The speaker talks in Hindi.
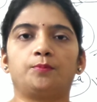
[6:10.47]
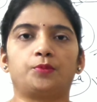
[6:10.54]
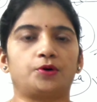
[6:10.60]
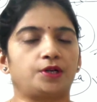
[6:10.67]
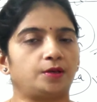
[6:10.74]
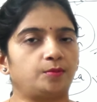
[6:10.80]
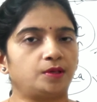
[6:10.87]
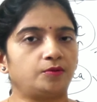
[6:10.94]

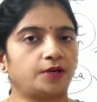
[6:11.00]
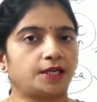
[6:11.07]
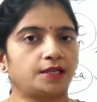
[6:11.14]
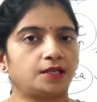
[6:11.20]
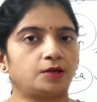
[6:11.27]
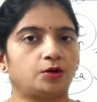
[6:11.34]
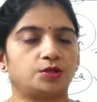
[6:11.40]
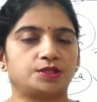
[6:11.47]
पोर्टेबल वाटर
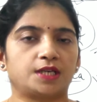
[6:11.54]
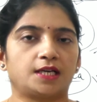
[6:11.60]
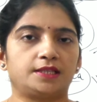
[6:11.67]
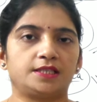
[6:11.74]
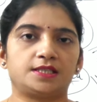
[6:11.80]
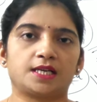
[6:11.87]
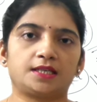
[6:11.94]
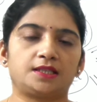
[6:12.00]
और साथ ही
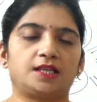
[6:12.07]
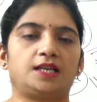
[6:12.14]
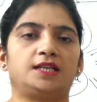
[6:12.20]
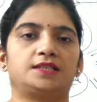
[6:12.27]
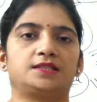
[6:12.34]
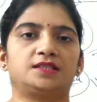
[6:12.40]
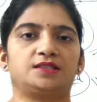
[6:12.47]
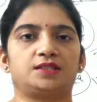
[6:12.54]
साथ
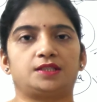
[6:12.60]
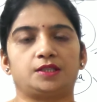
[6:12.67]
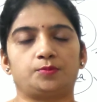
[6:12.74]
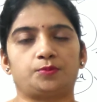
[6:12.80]
इलेक्ट्रिसिटी